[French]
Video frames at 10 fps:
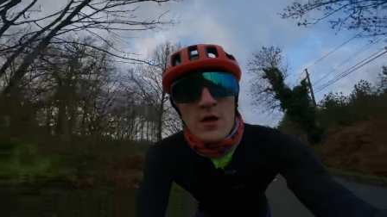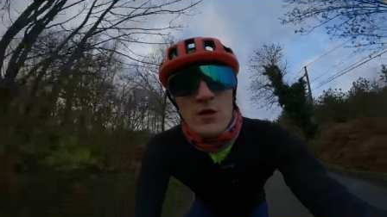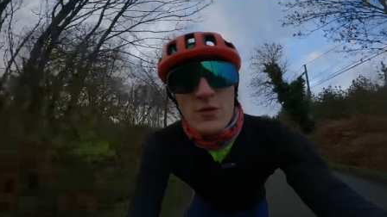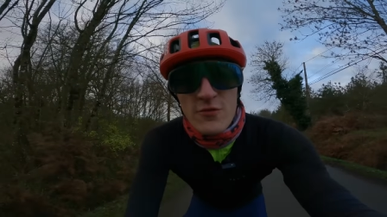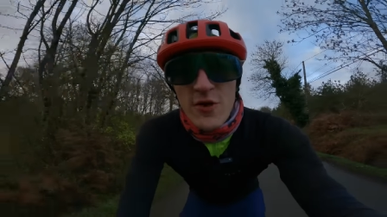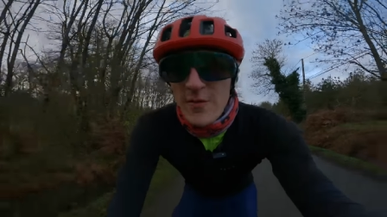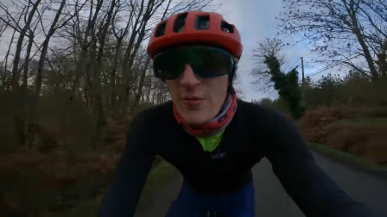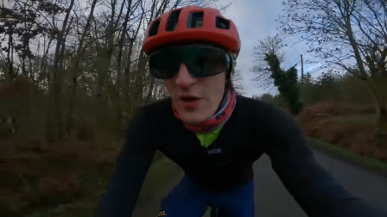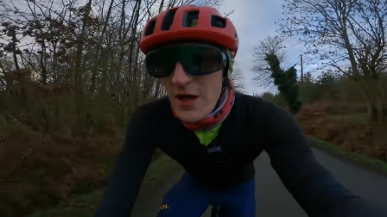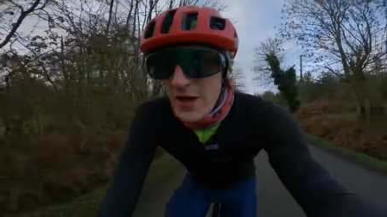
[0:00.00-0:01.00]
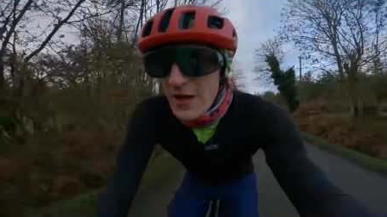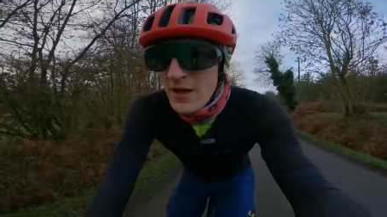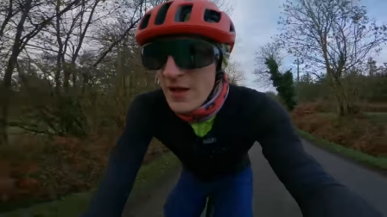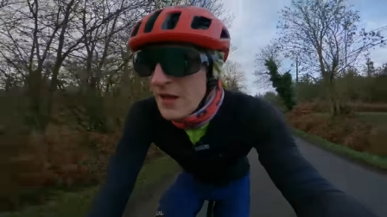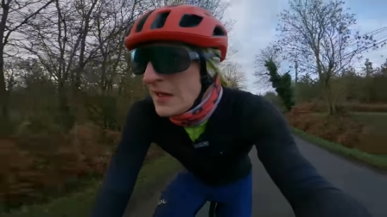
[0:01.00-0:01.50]
Donc voilà pour la,
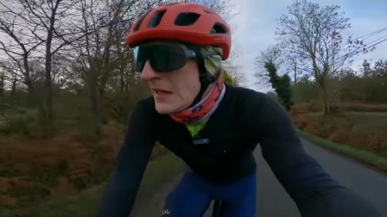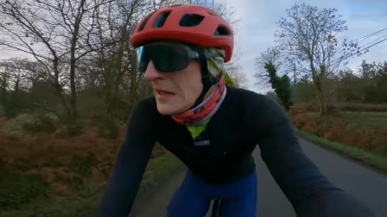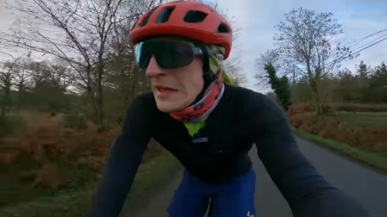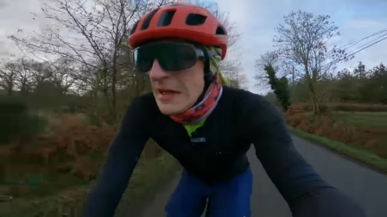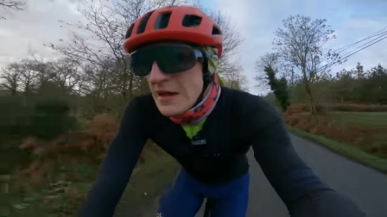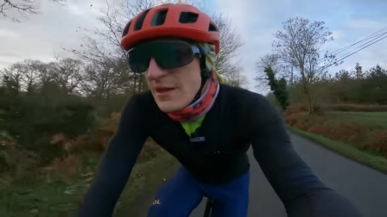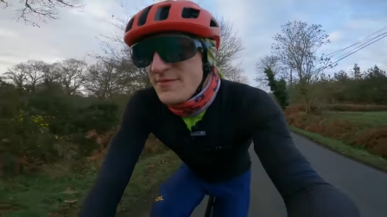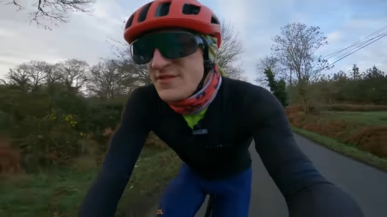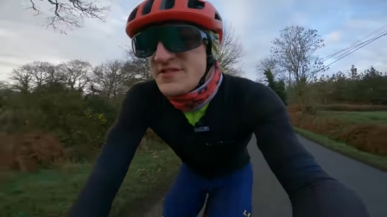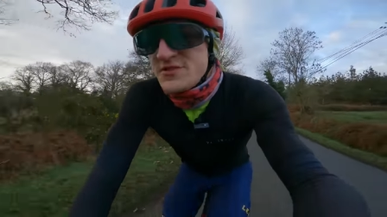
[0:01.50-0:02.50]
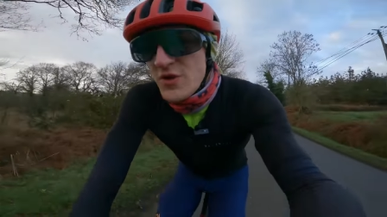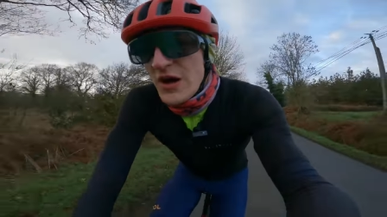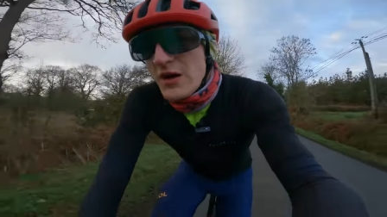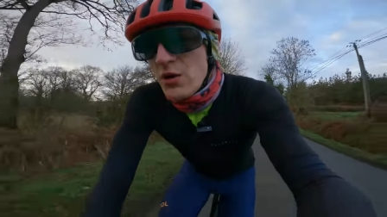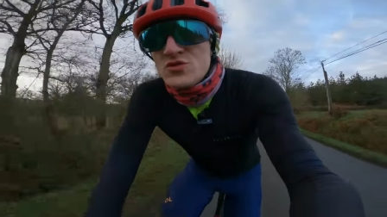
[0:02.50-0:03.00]
petite
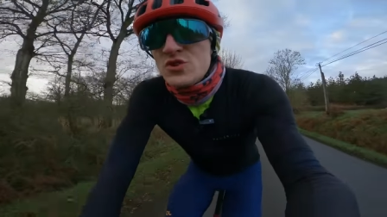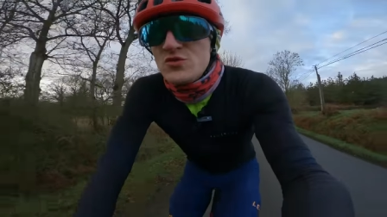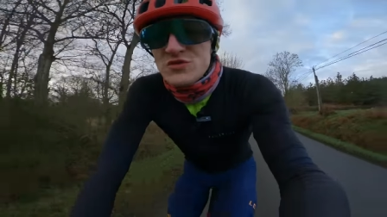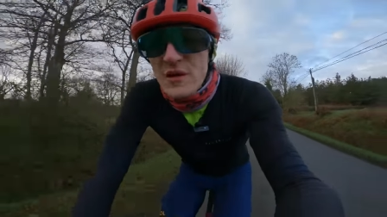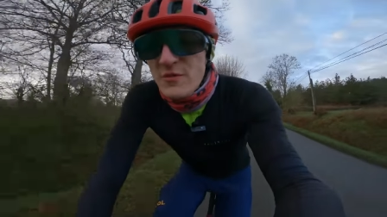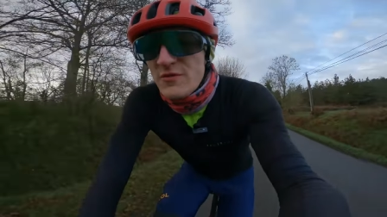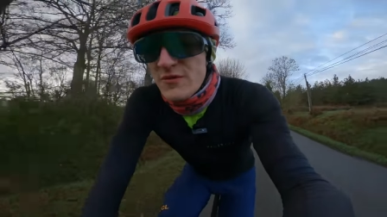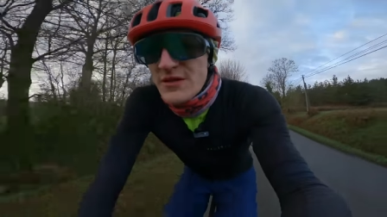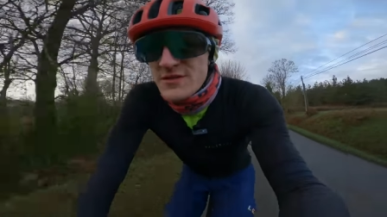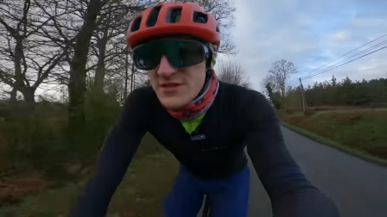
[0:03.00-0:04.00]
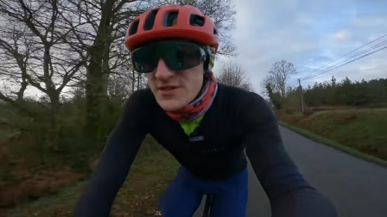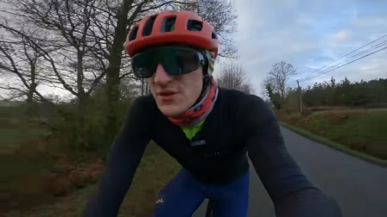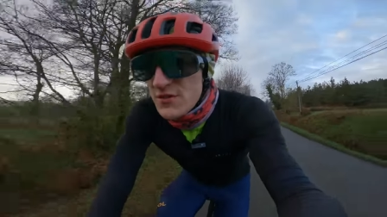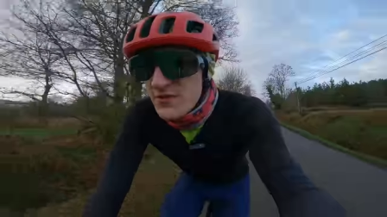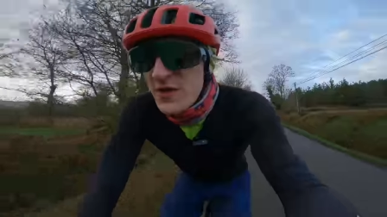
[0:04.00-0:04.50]
histoire. C'est tout simple en fait, hein. c'est des
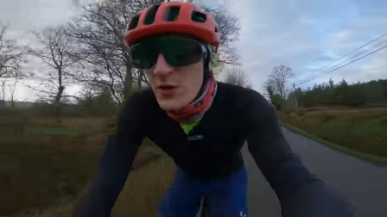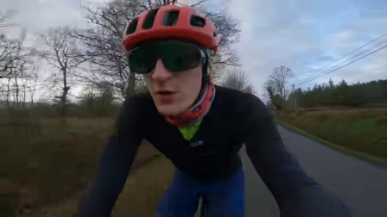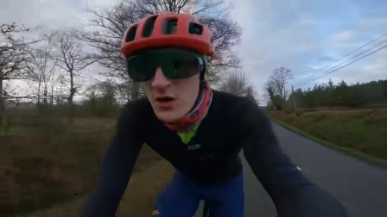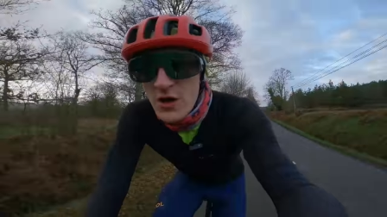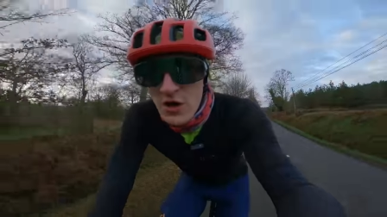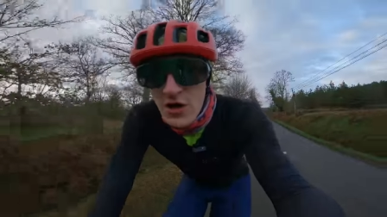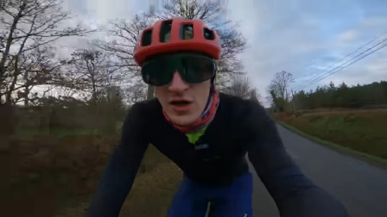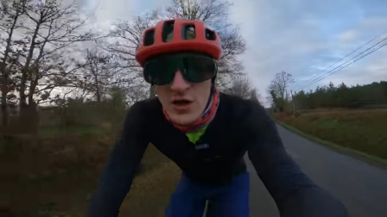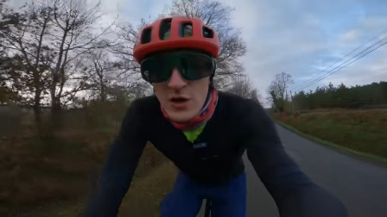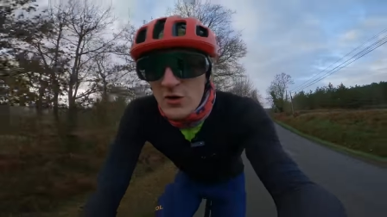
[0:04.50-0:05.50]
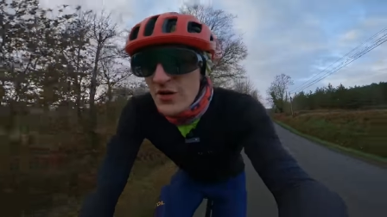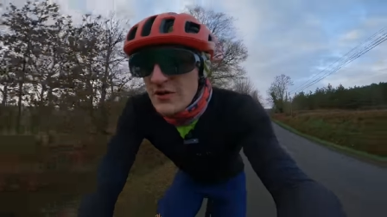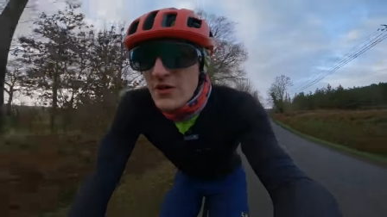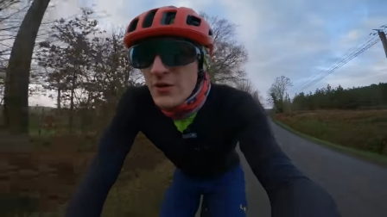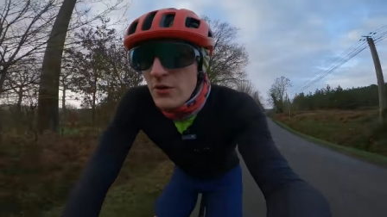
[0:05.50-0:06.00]
envies de vélo. Et en
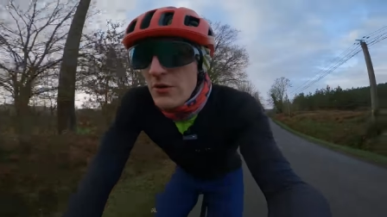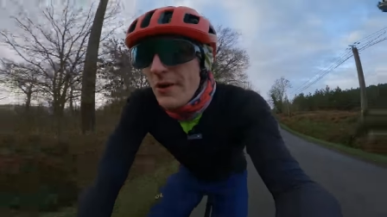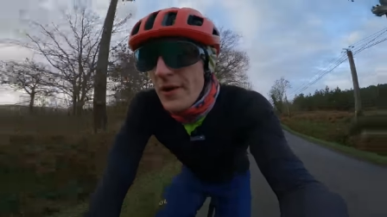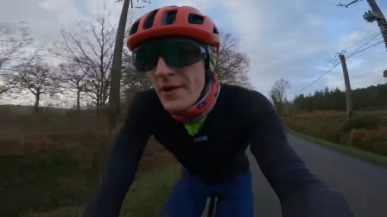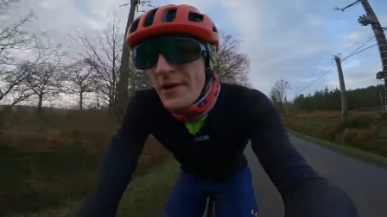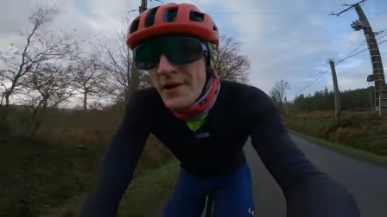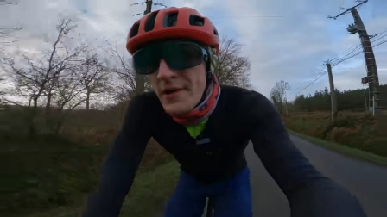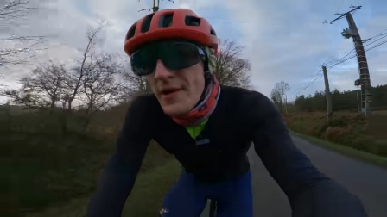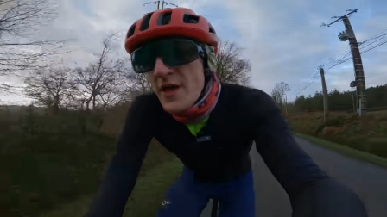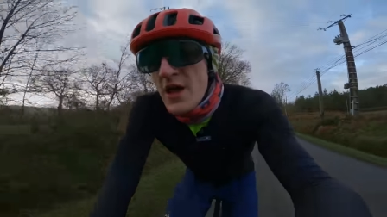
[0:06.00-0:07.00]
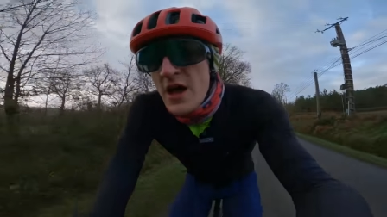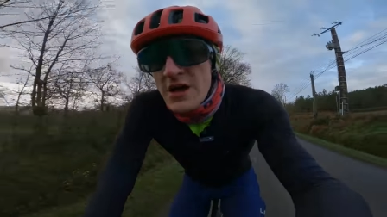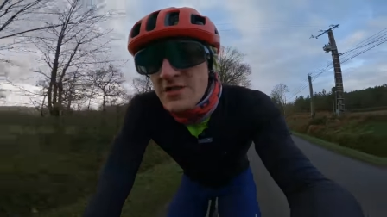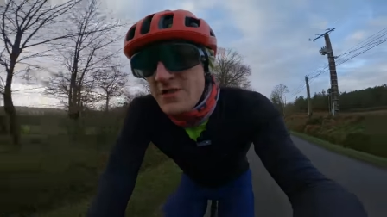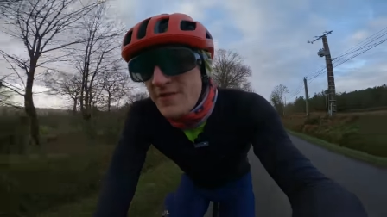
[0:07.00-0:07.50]
travaillant euh, à
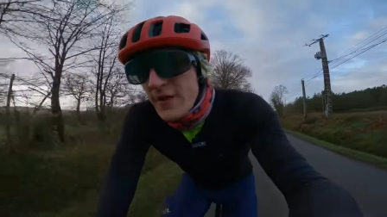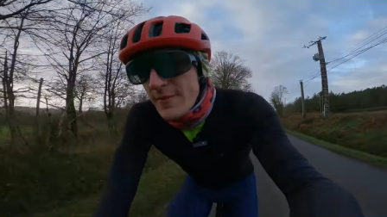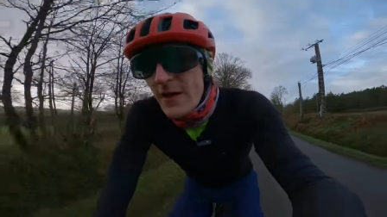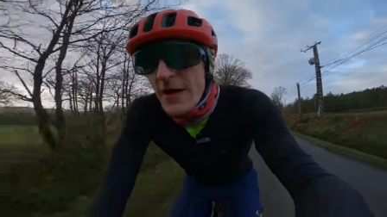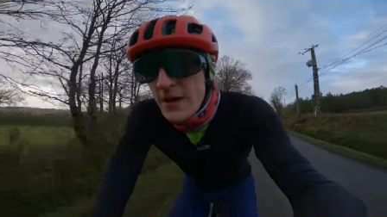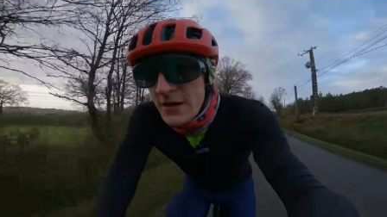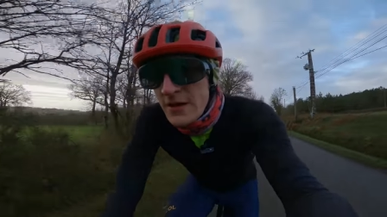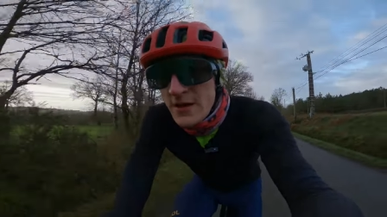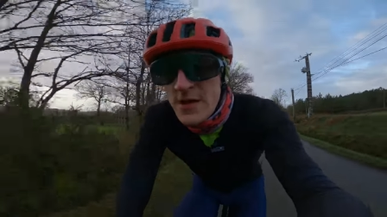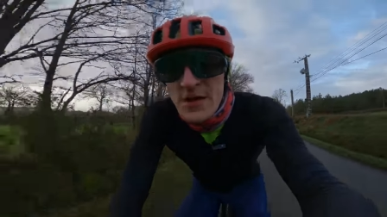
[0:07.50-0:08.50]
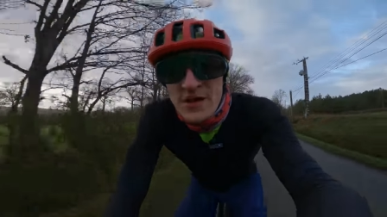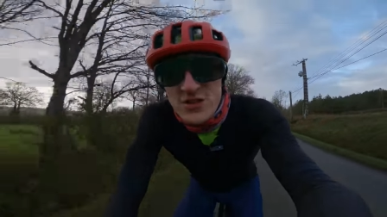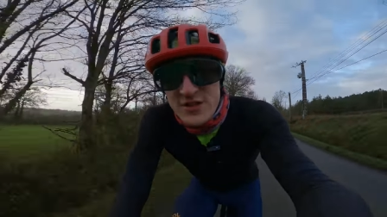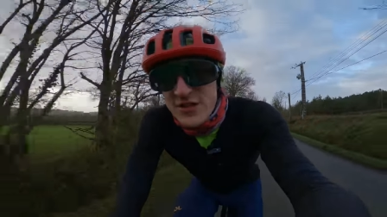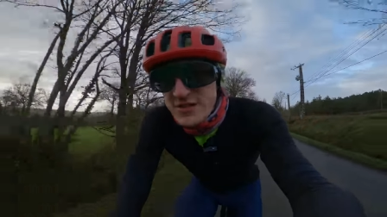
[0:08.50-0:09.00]
SIFAC, bah,
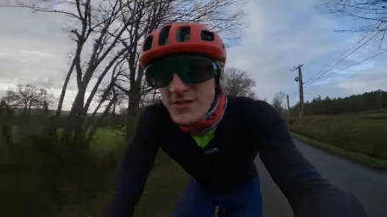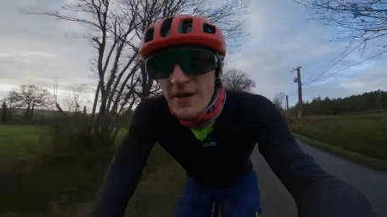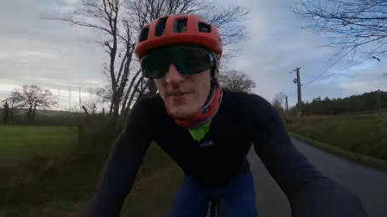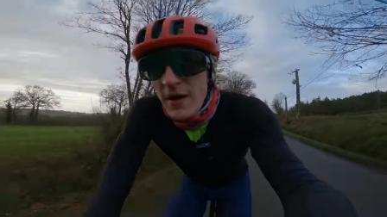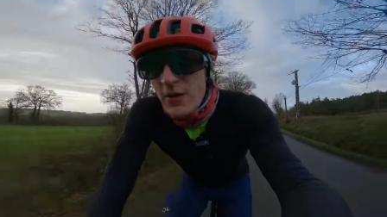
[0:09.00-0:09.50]
j'étais attiré par